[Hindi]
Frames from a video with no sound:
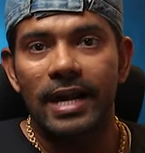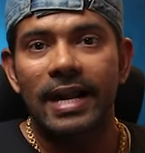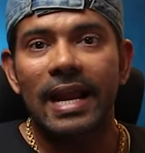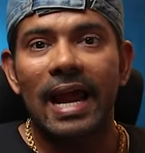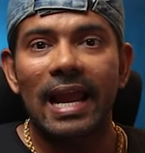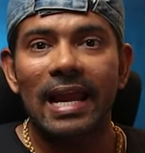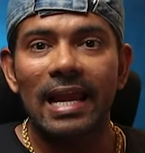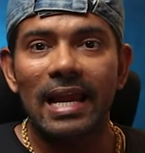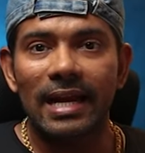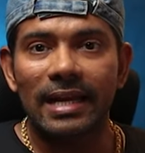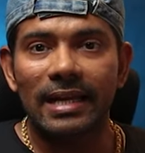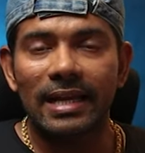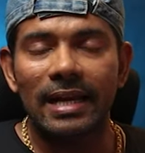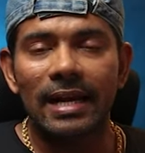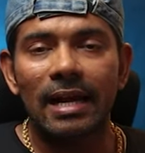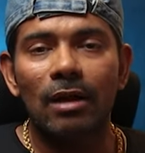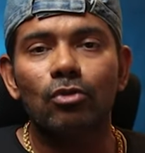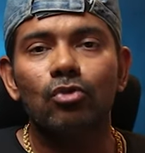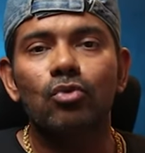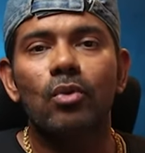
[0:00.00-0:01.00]
डाइलेट
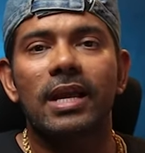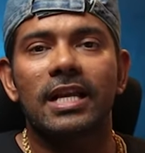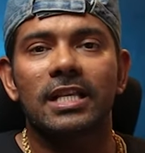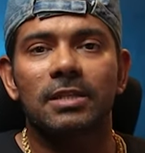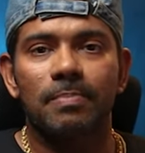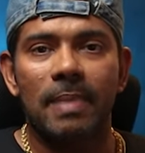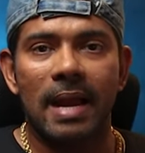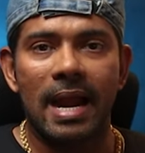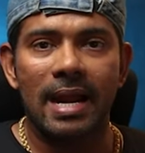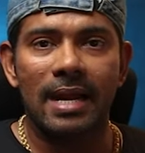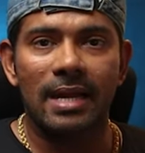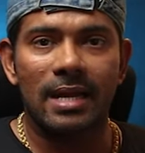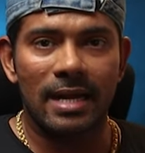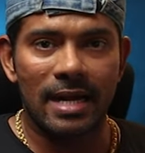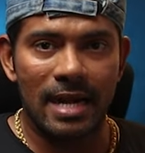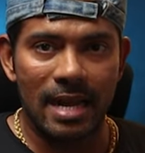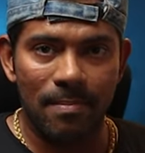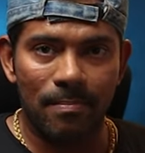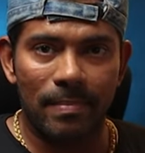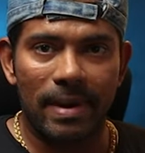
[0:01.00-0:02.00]
करना उसको एक्सपैंड
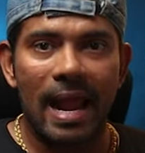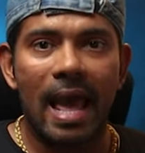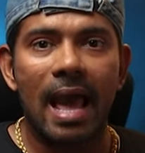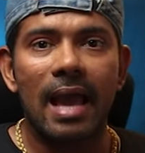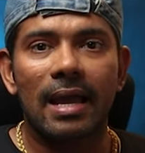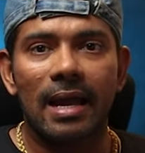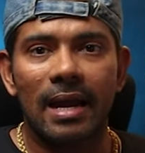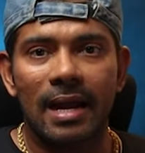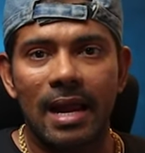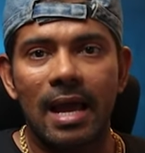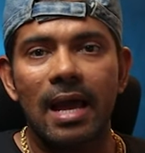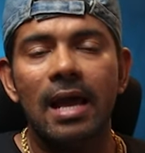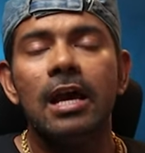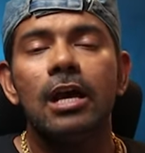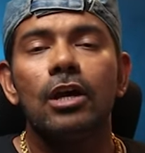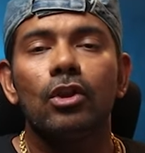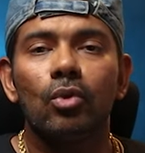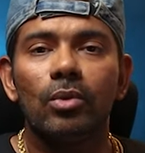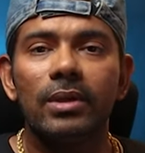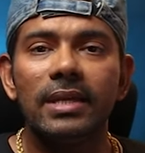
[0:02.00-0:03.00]
करना बड़ा करना
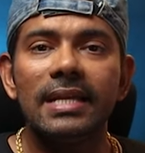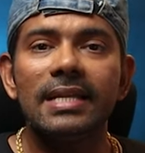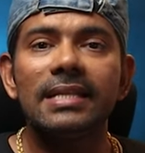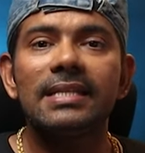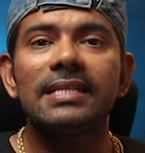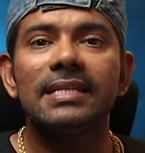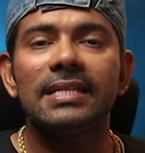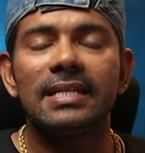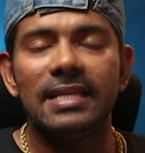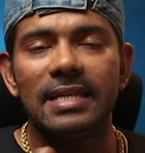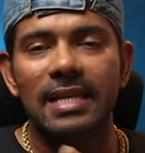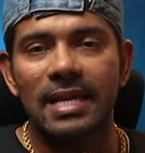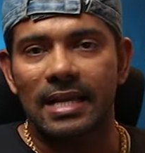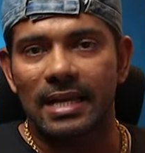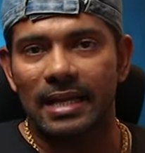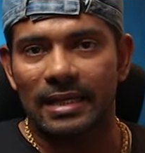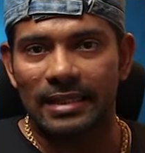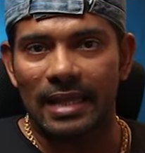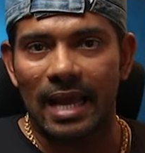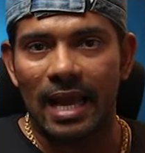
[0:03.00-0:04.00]
तो ये चीज़ें ये
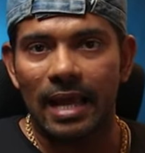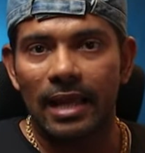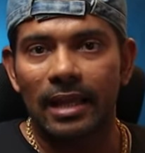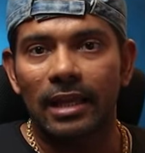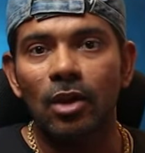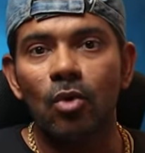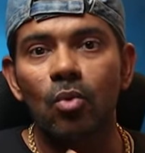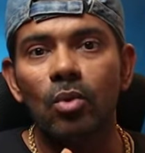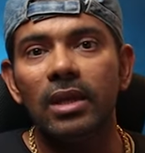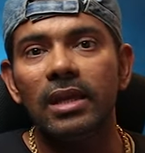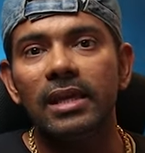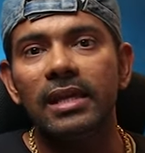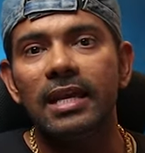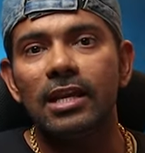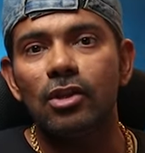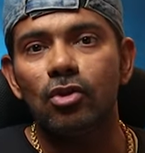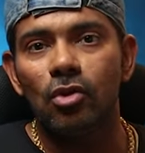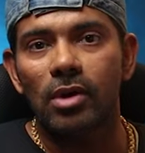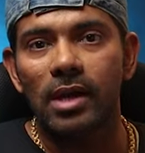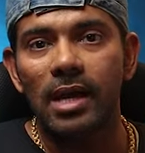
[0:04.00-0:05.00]
करता है क्योंकि
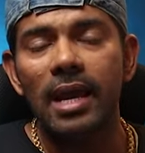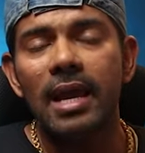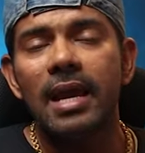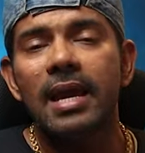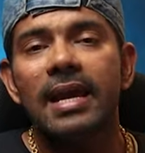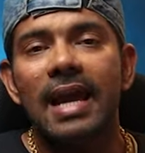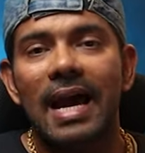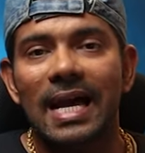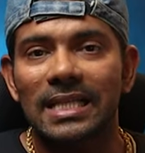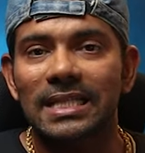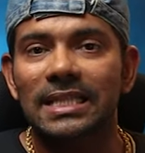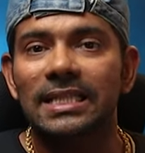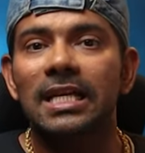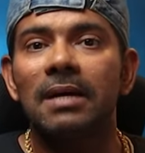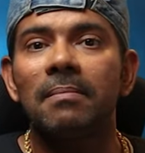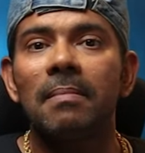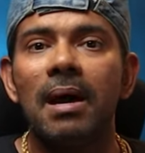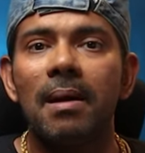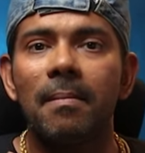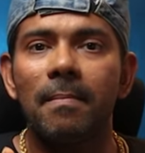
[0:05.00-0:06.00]
ये जो है
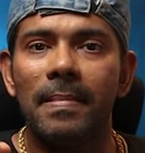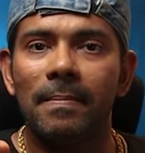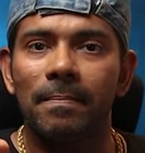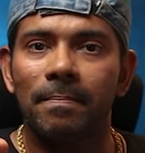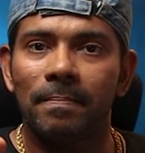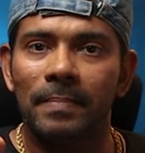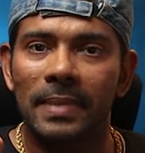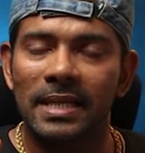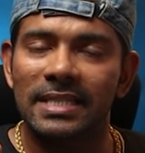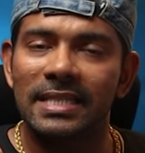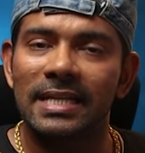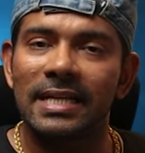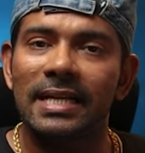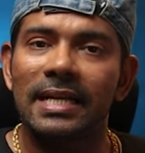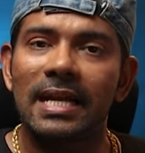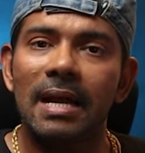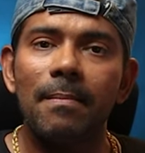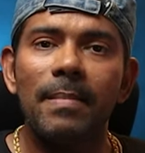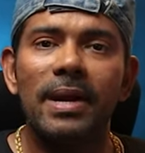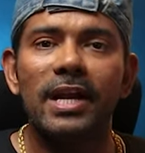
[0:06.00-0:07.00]
अस्थमा
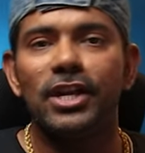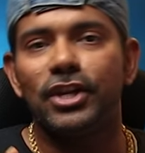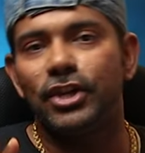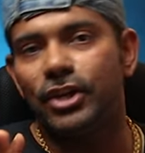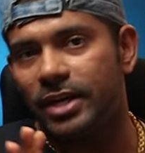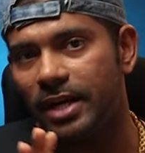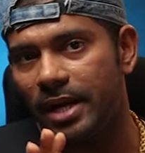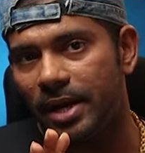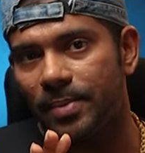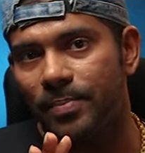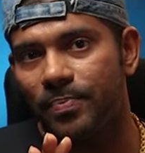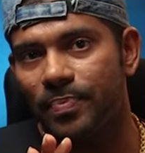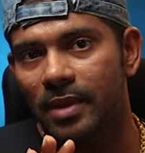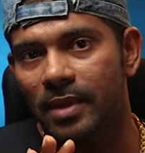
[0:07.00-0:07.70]
पेशेंट का मेडिसिन है